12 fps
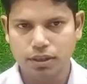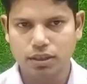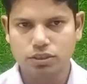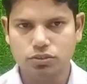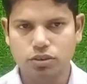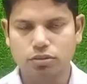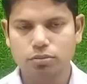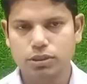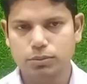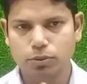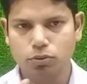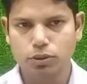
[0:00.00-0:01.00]
बार कर चुका हूँ
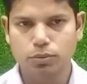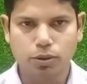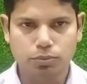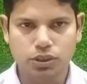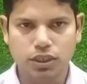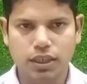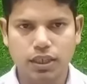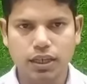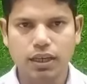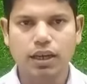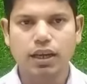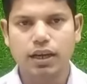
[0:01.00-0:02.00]
इसमें कोई भी ऑप्शन नहीं है
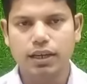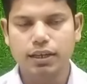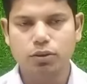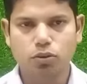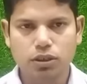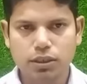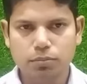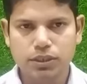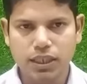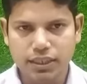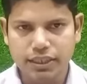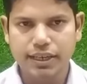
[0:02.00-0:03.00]
लेकिन कोई जब
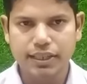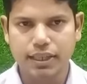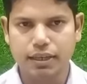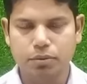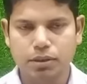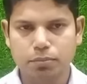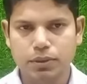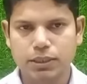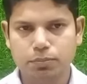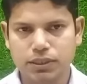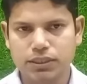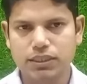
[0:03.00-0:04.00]
जल्दी करता है मतलब बीस
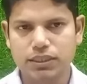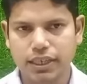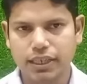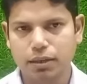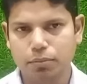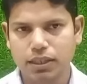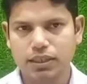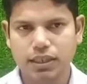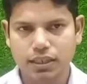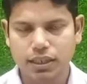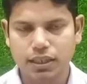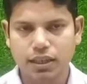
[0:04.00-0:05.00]
पच्चीस तारीख के बाद
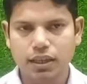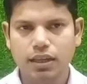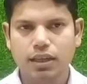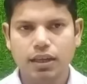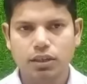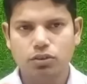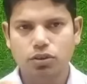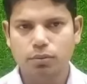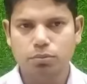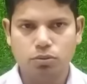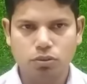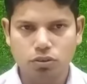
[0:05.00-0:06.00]
कर देता है तो
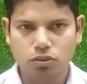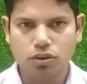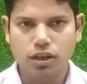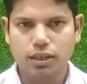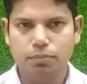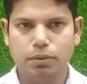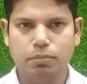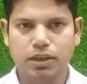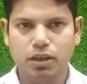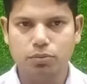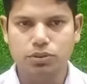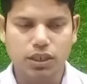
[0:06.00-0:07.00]
आपको उन लोगों का रीपेमेंट
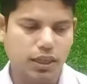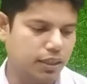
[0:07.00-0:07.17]
का ऑप्शन